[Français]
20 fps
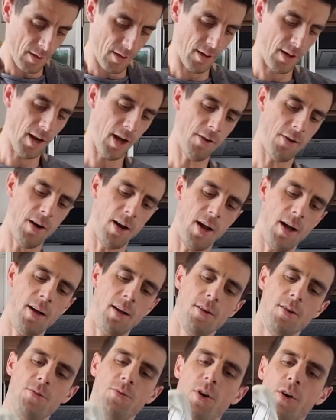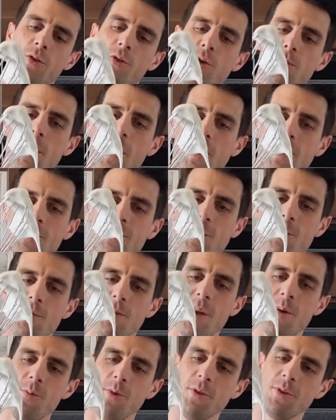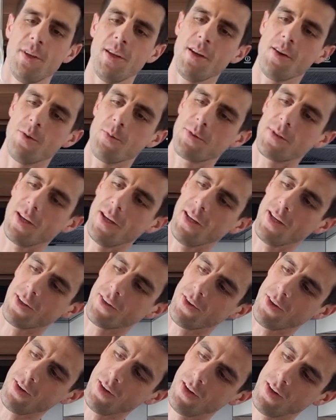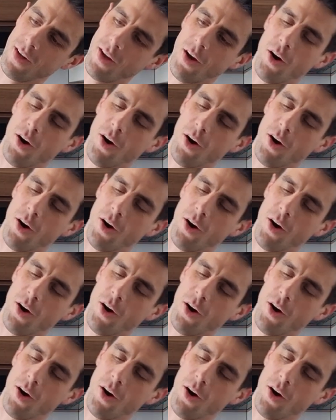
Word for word: Là voilà, une fois que nos blancs ils sont bien montés comme ça, d'accord